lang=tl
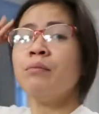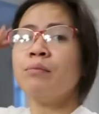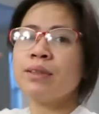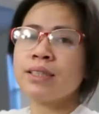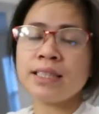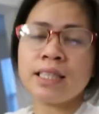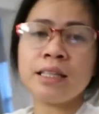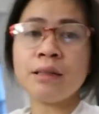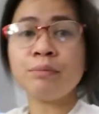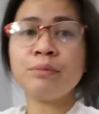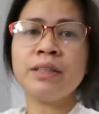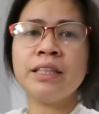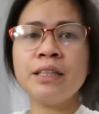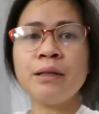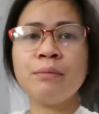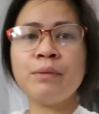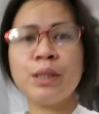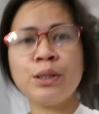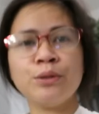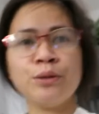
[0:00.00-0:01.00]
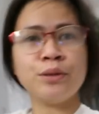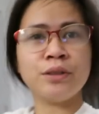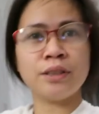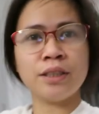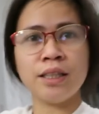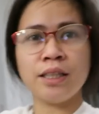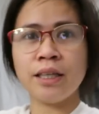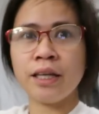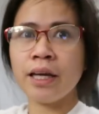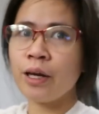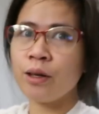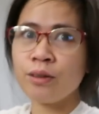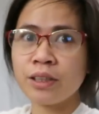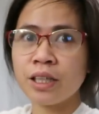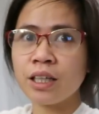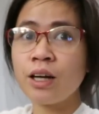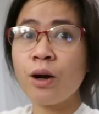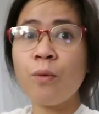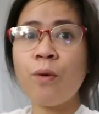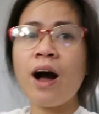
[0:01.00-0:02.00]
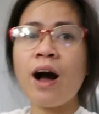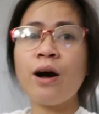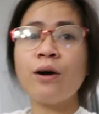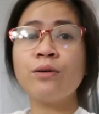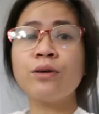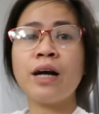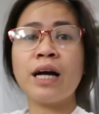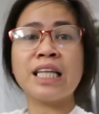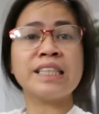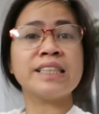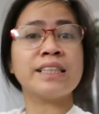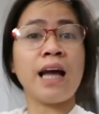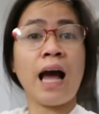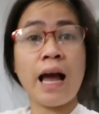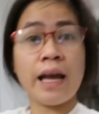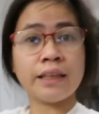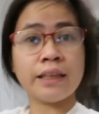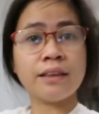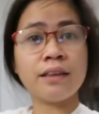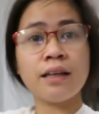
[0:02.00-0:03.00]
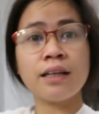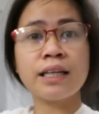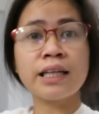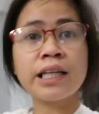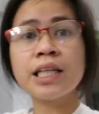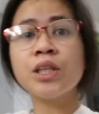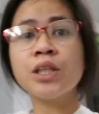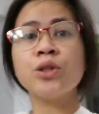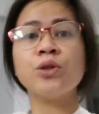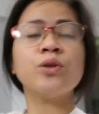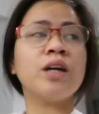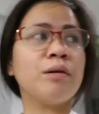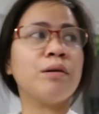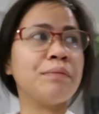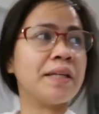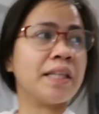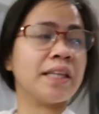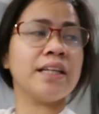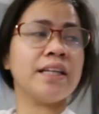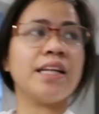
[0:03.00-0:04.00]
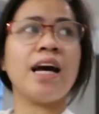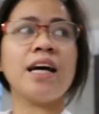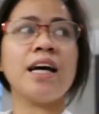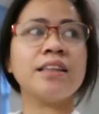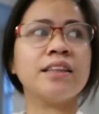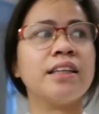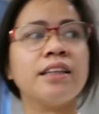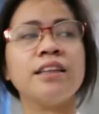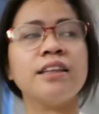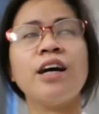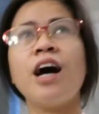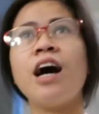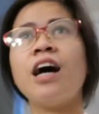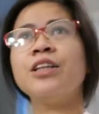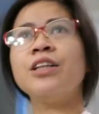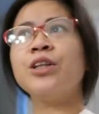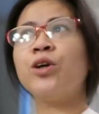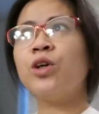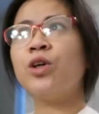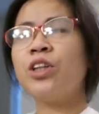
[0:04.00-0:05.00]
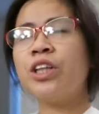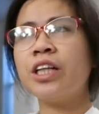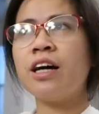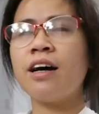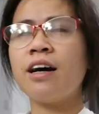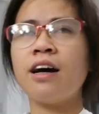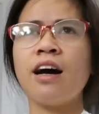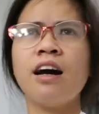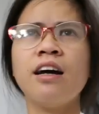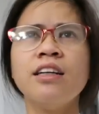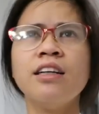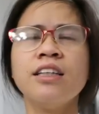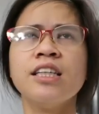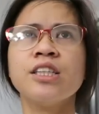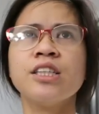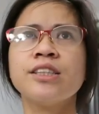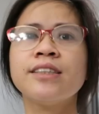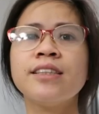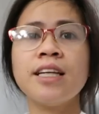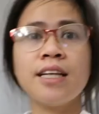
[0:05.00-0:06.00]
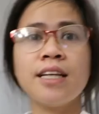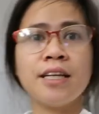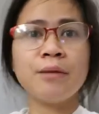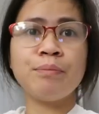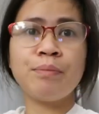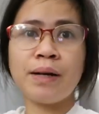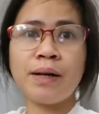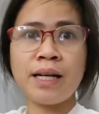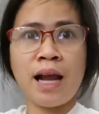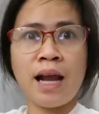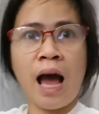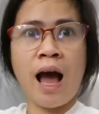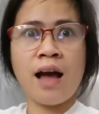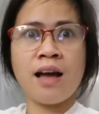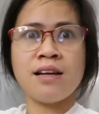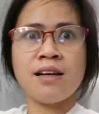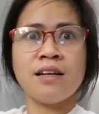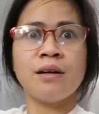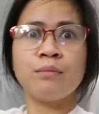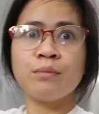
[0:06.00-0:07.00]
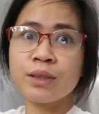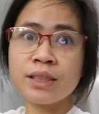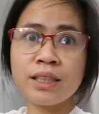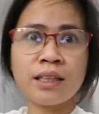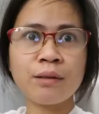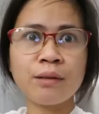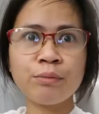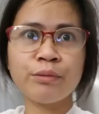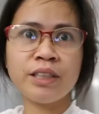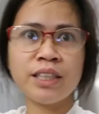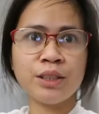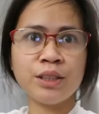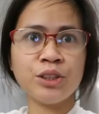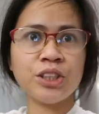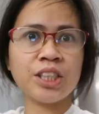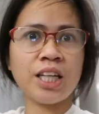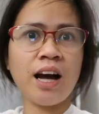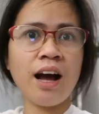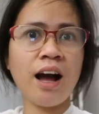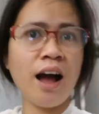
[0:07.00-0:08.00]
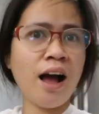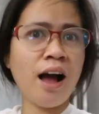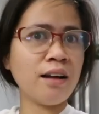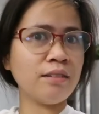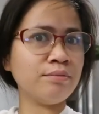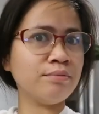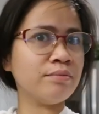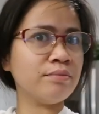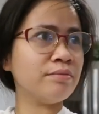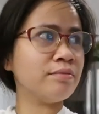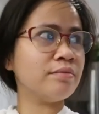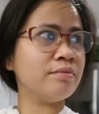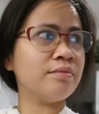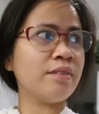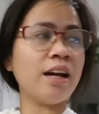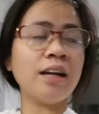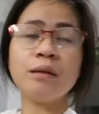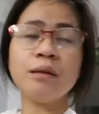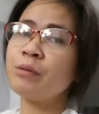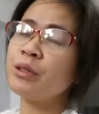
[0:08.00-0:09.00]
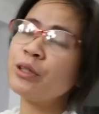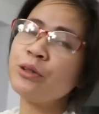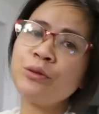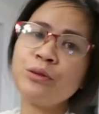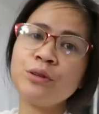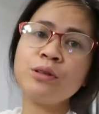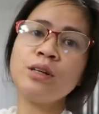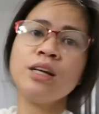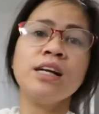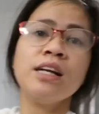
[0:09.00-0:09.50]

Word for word: Masarap din naman yung chili oil na gawa ko, guys. Kahit na green yung gamitin natin na ano, na sili pala, masarap din siya. Mm -mm. Alam mo yung